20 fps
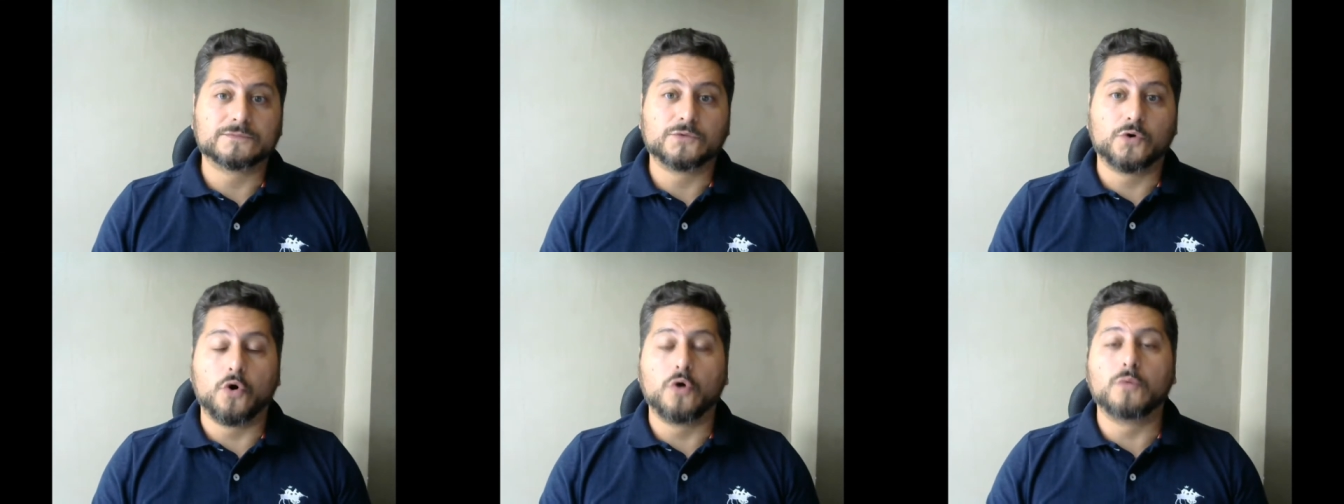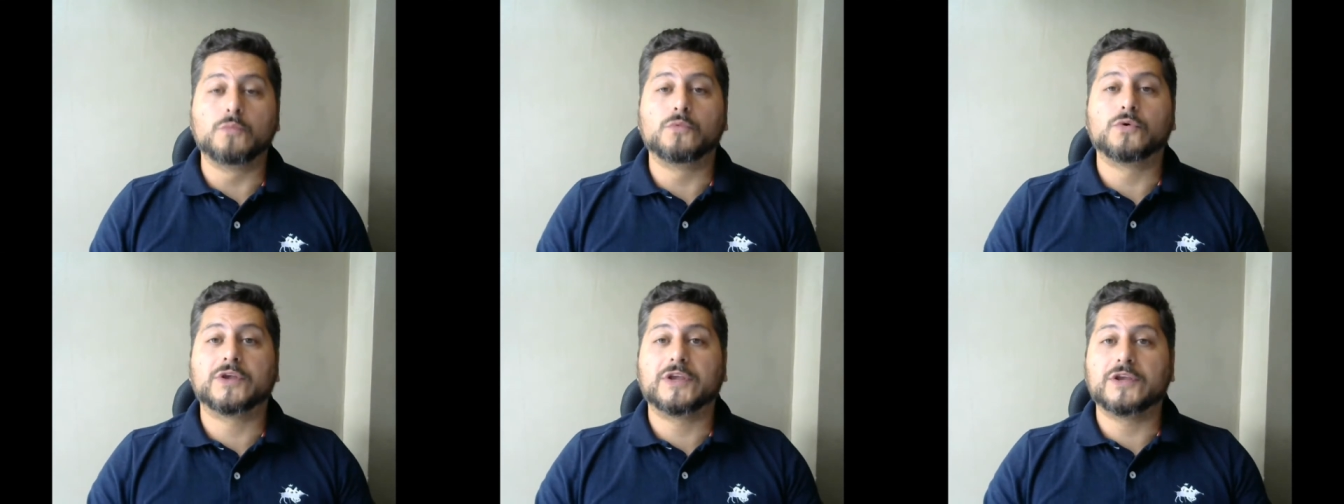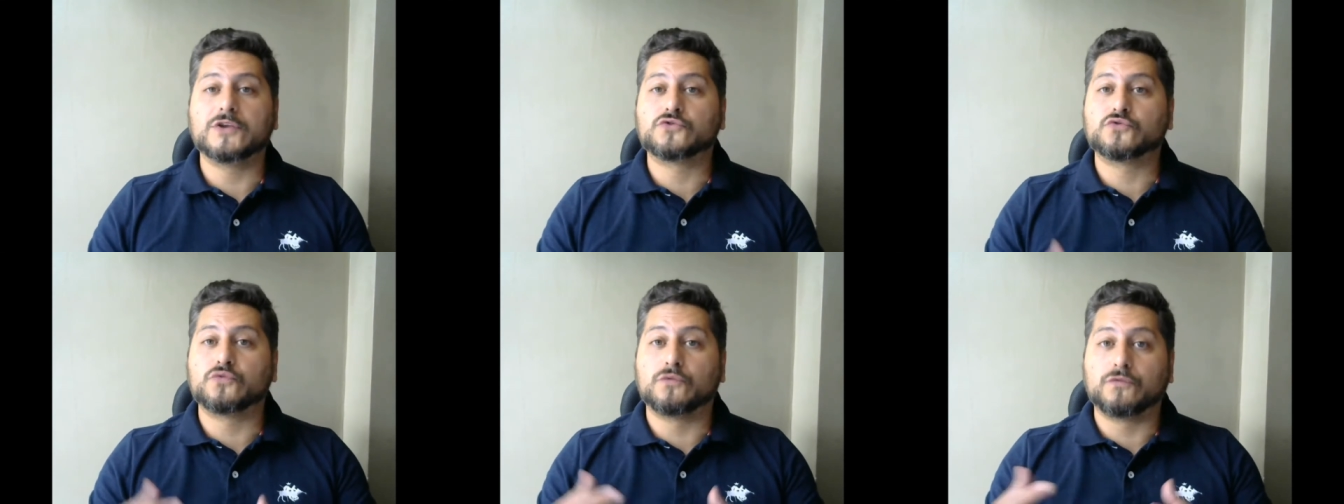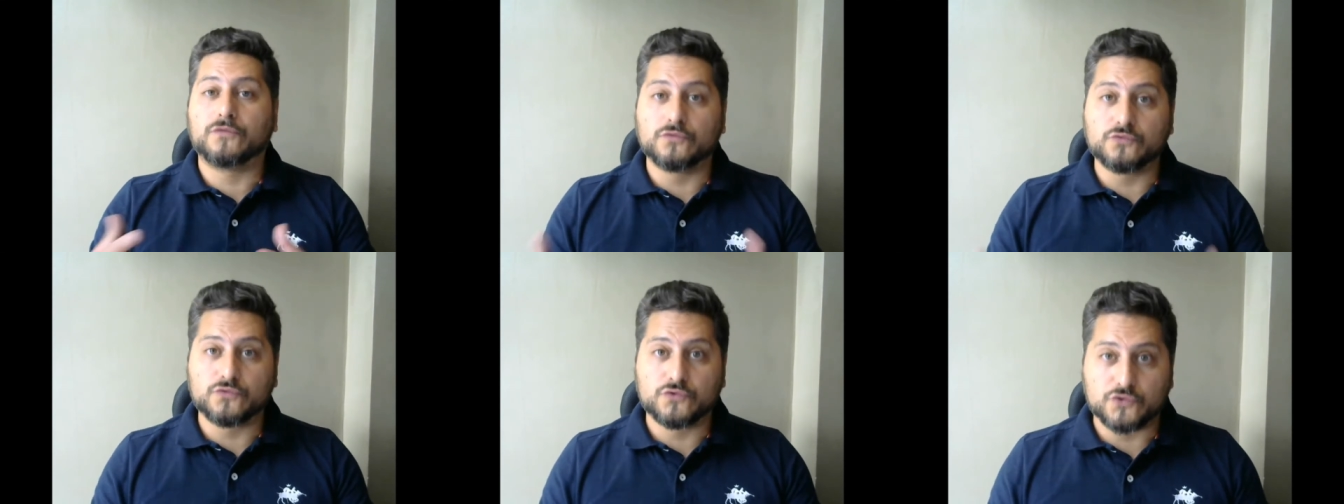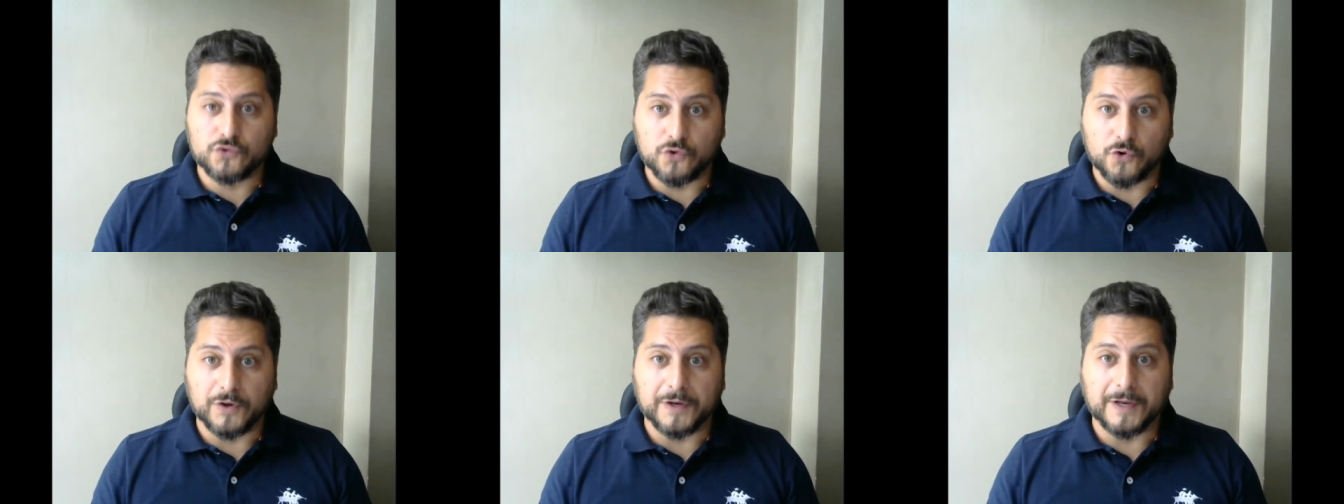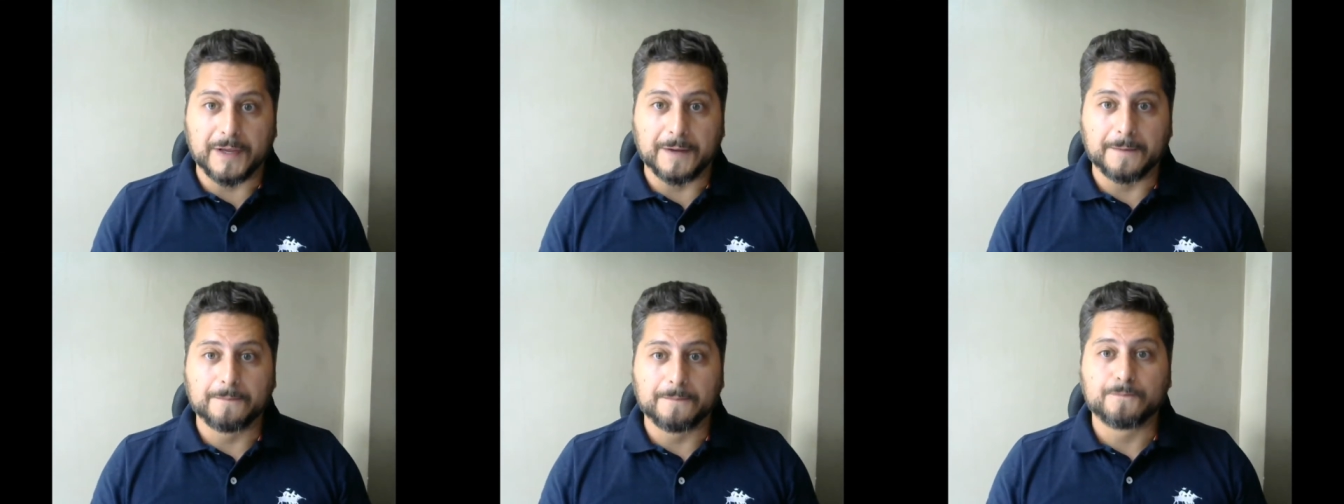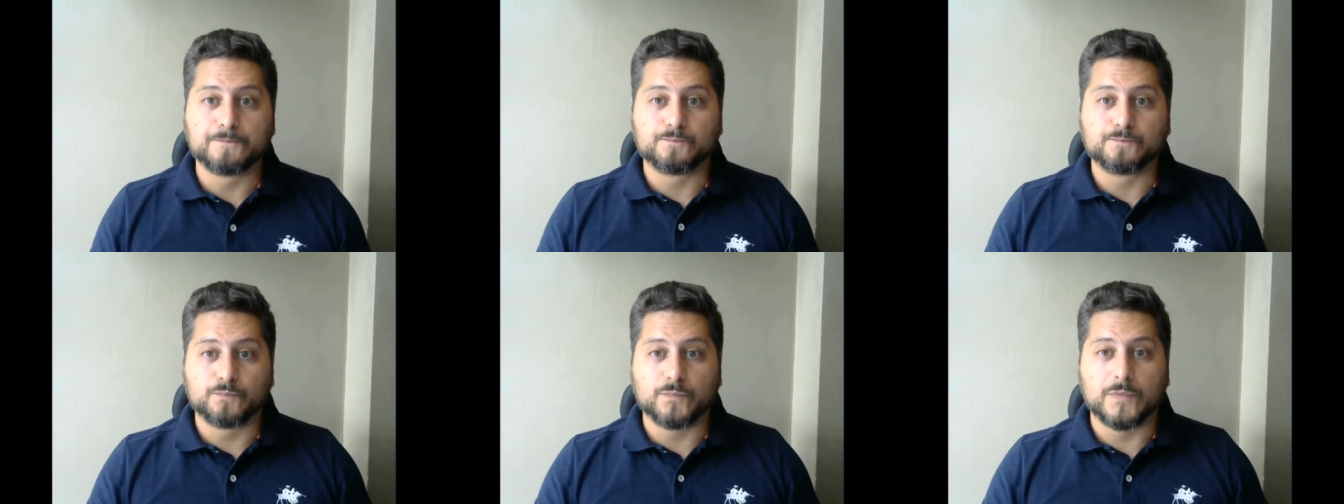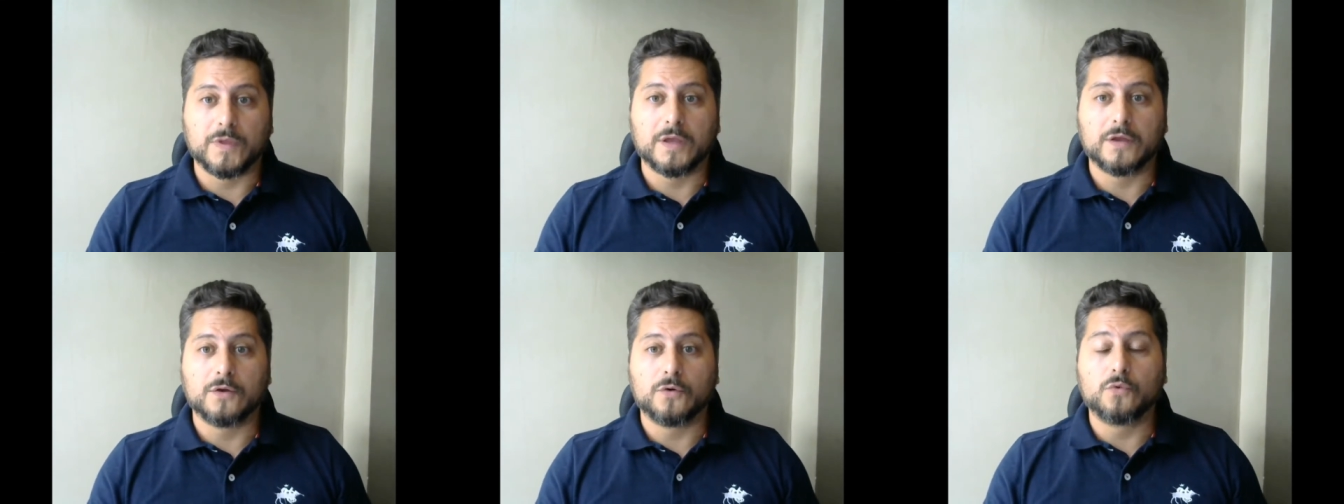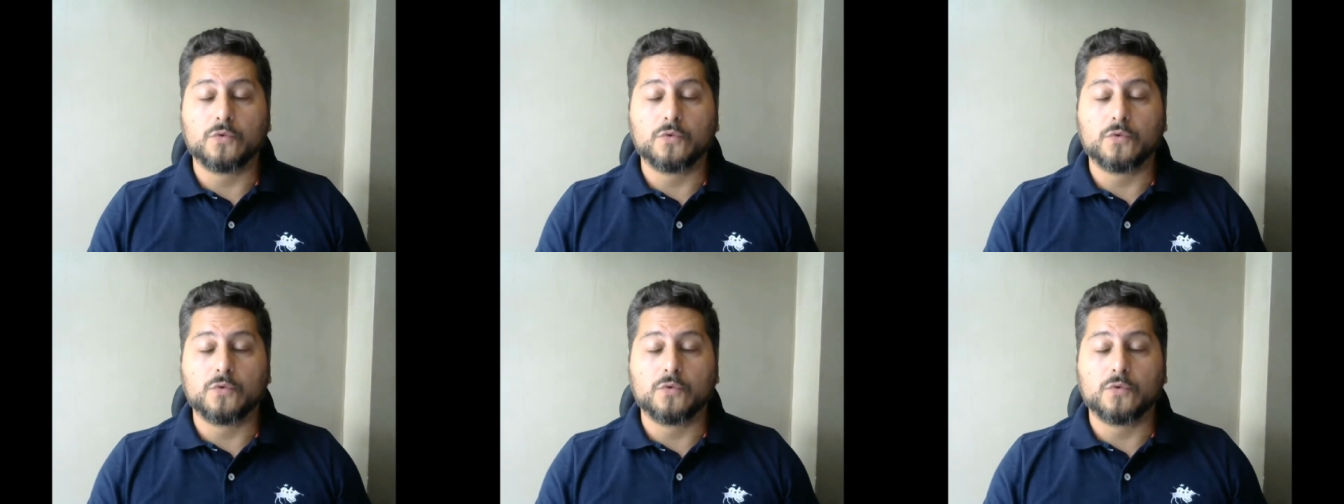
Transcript: como que isso funciona, né?